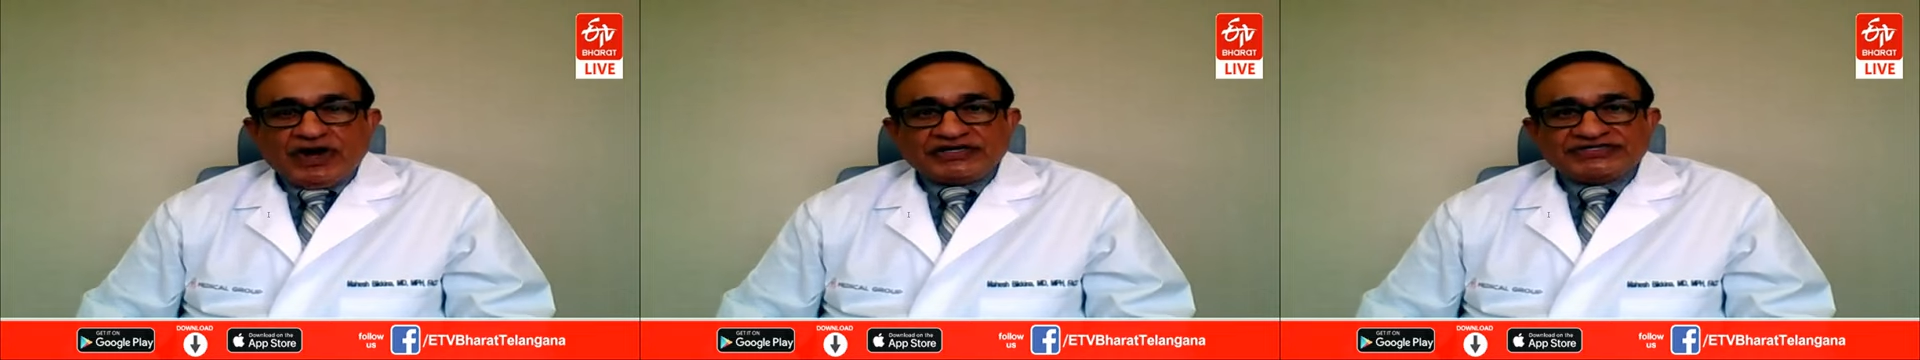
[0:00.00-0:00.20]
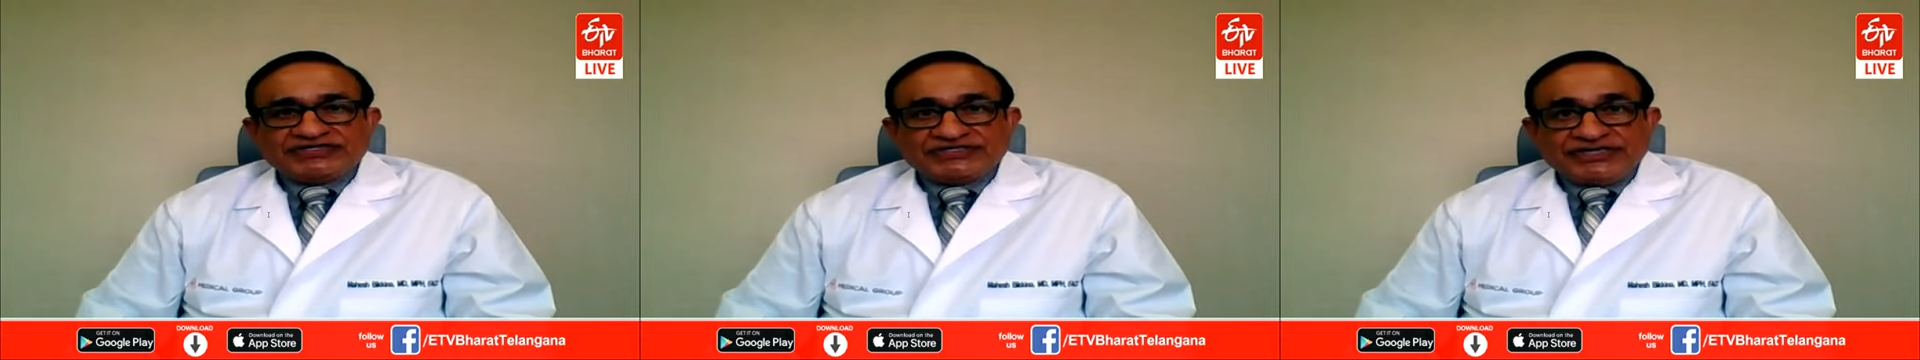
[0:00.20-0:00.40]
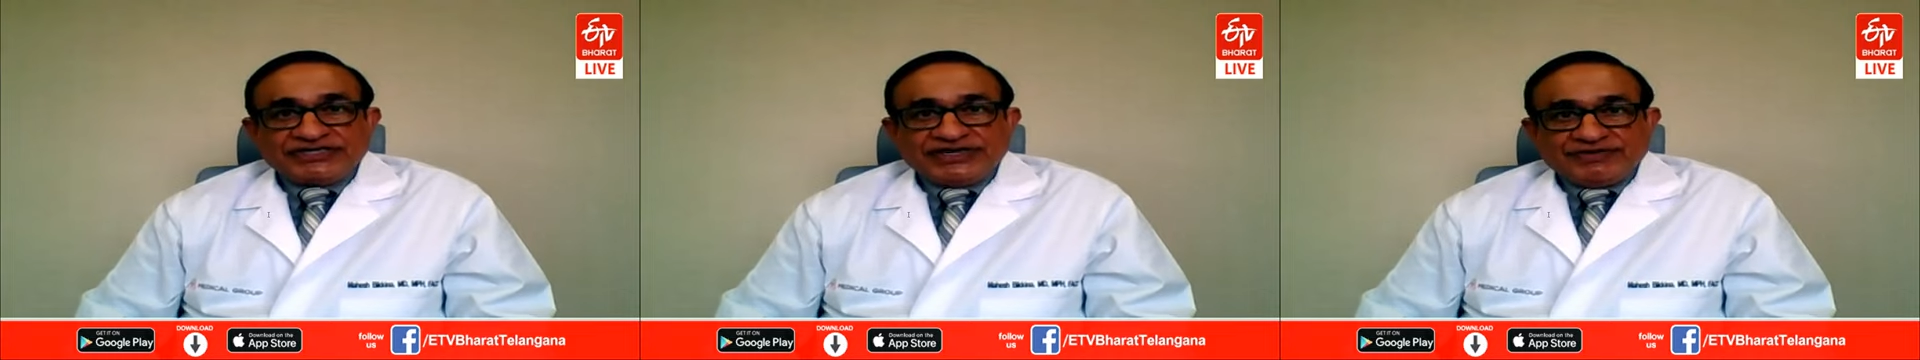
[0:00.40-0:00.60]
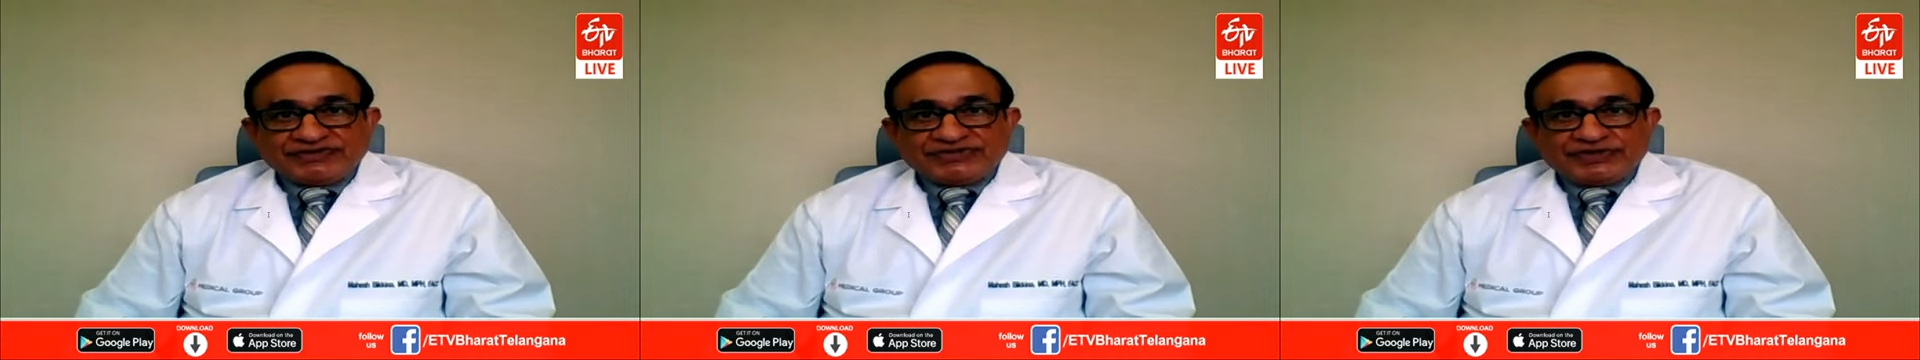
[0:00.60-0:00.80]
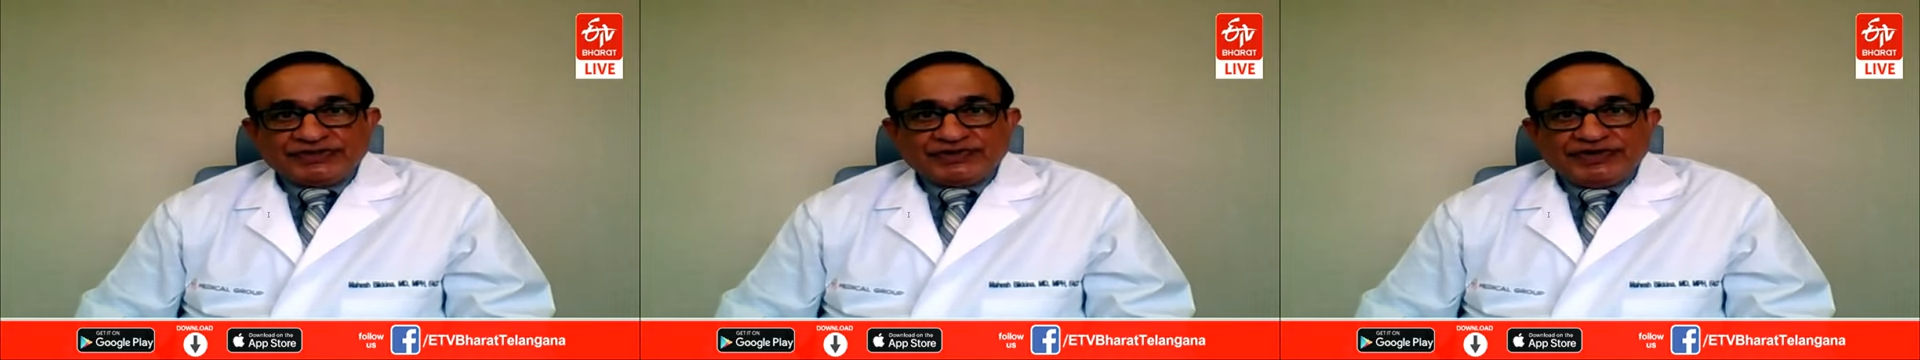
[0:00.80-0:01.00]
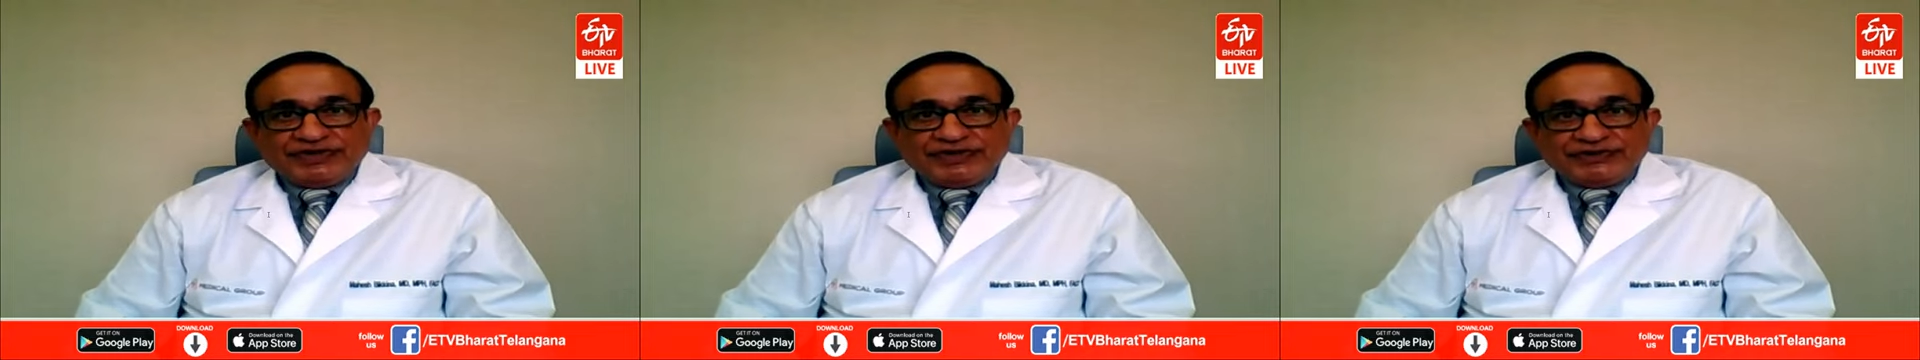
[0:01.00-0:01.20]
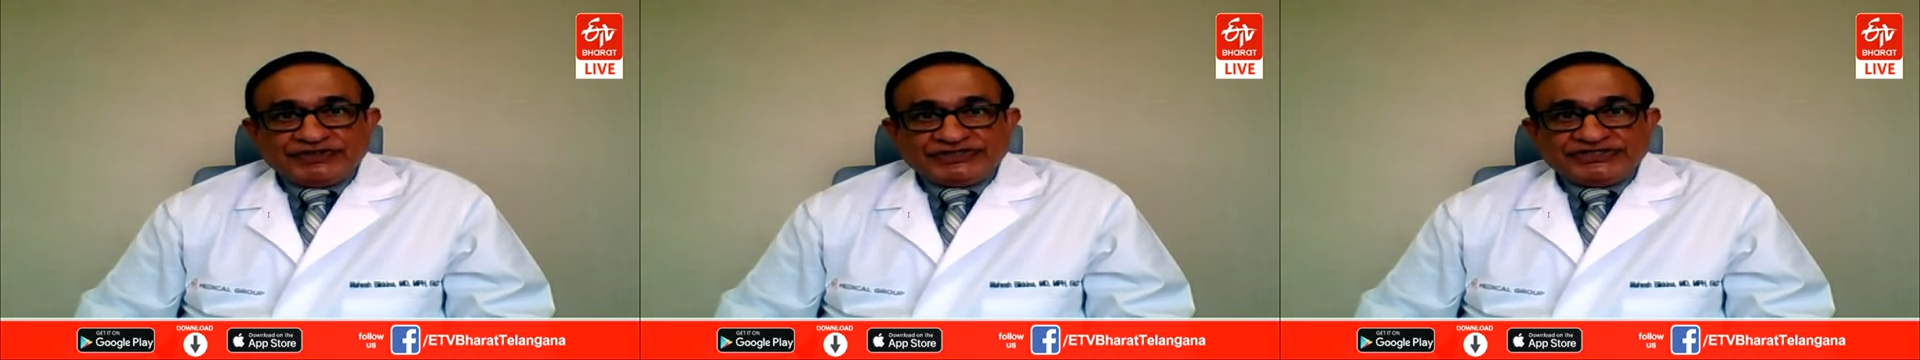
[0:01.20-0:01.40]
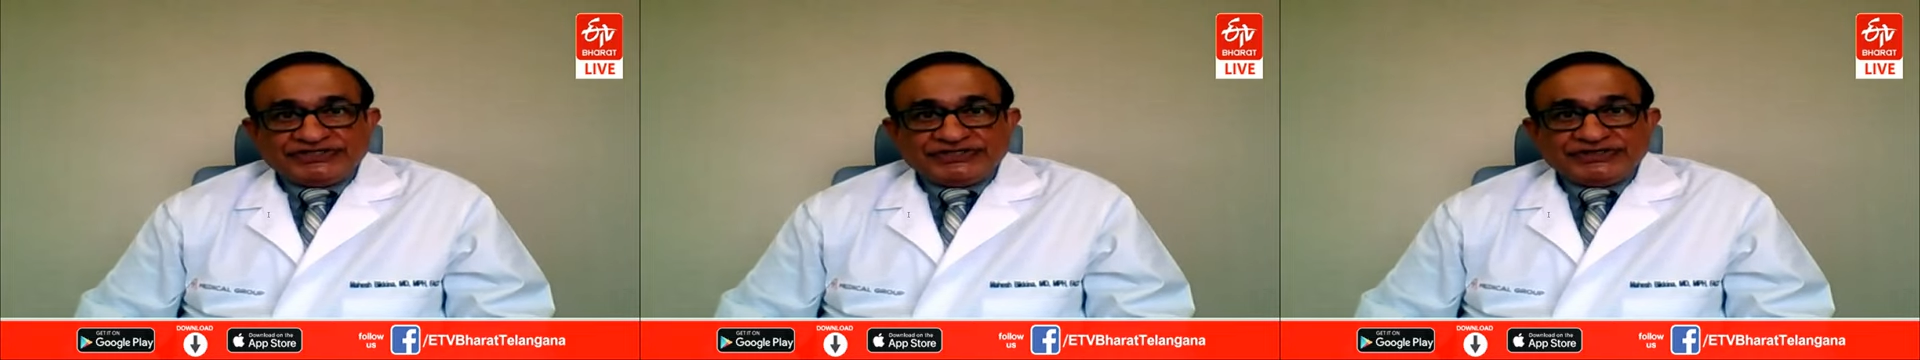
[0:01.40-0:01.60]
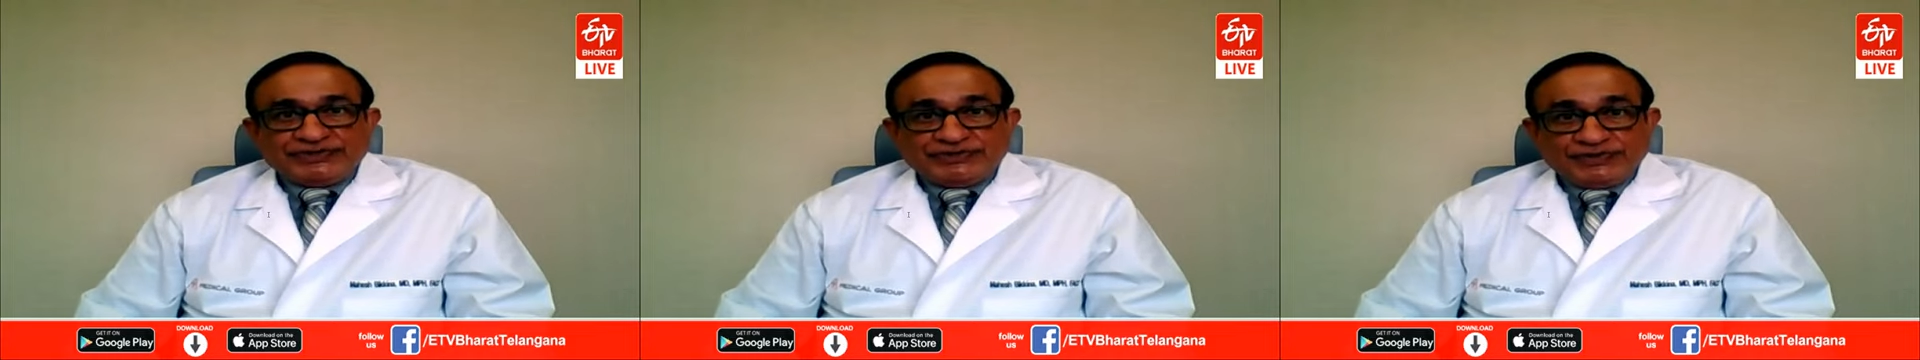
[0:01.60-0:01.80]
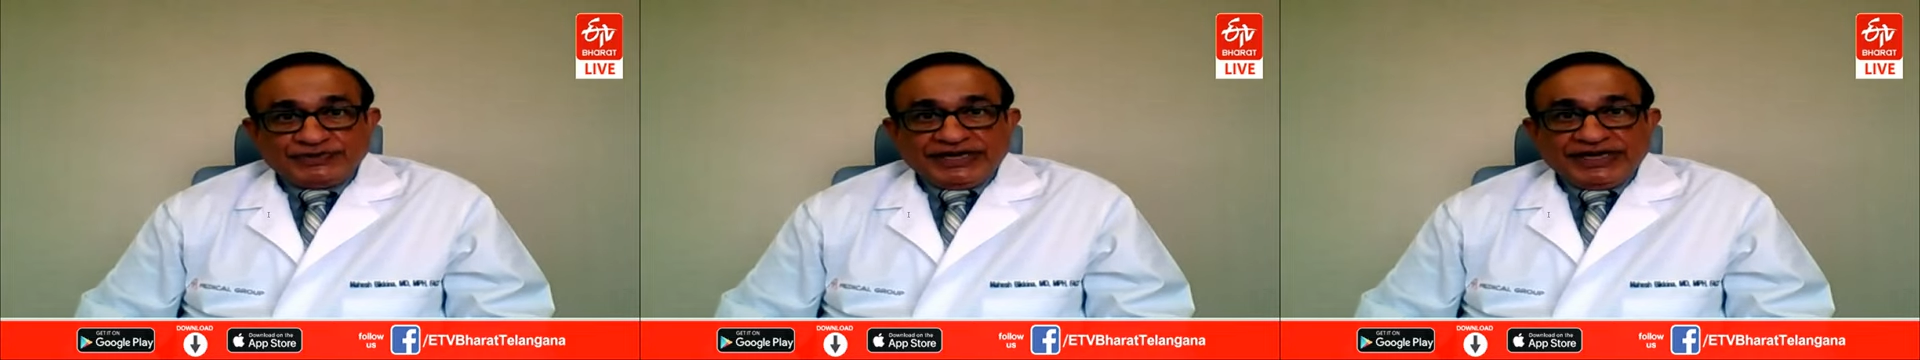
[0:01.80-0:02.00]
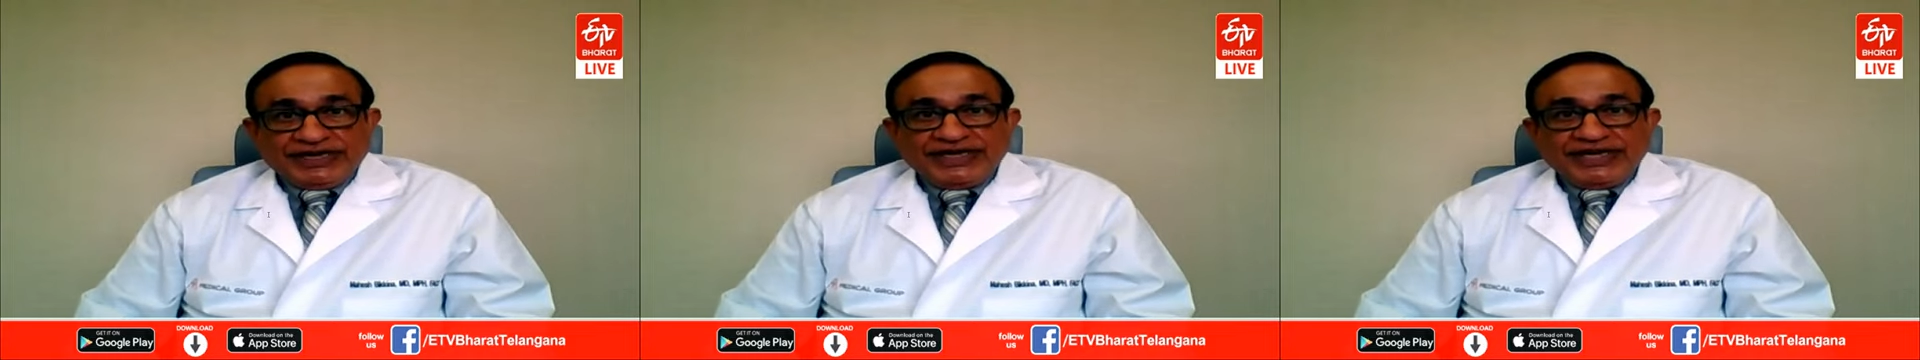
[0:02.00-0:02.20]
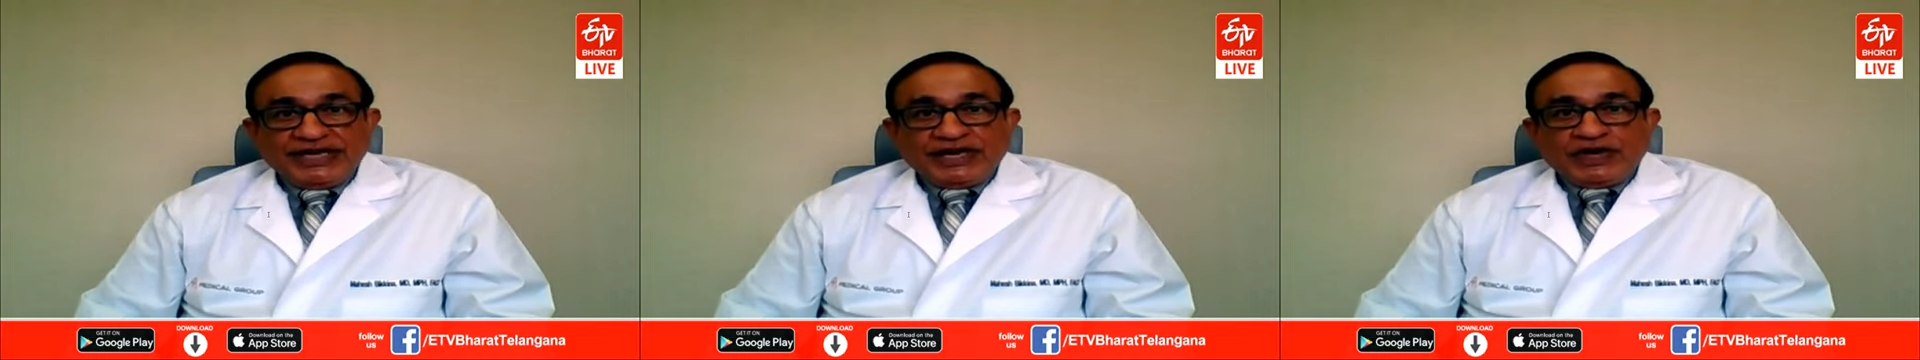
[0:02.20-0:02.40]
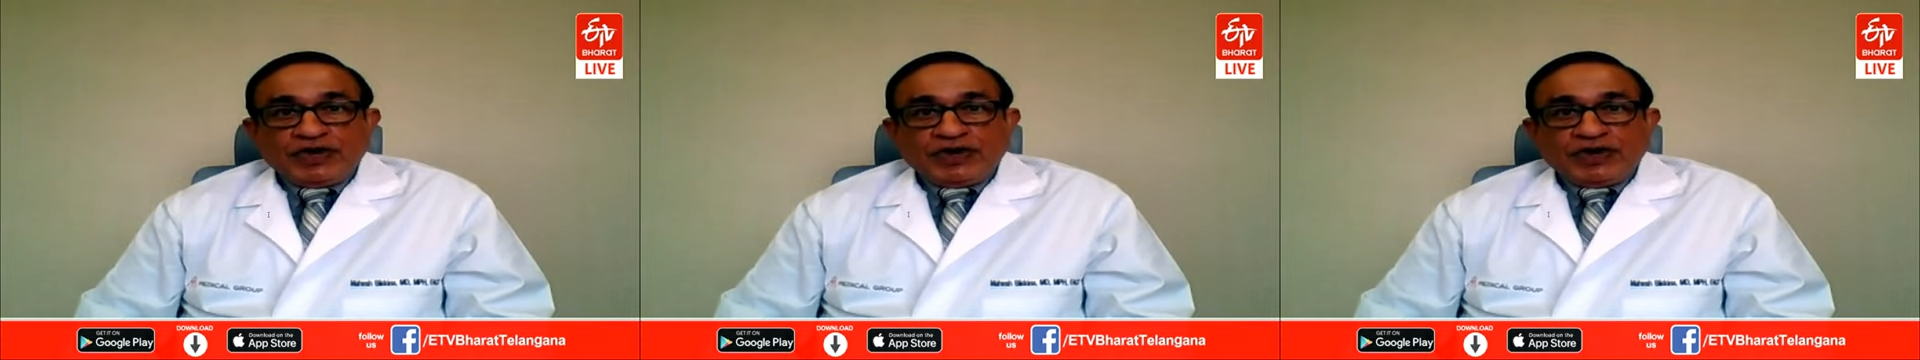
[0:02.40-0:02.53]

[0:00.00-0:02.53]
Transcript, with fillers: ఆక్సిజన్ అవసరం వచ్చి ఉంటాయి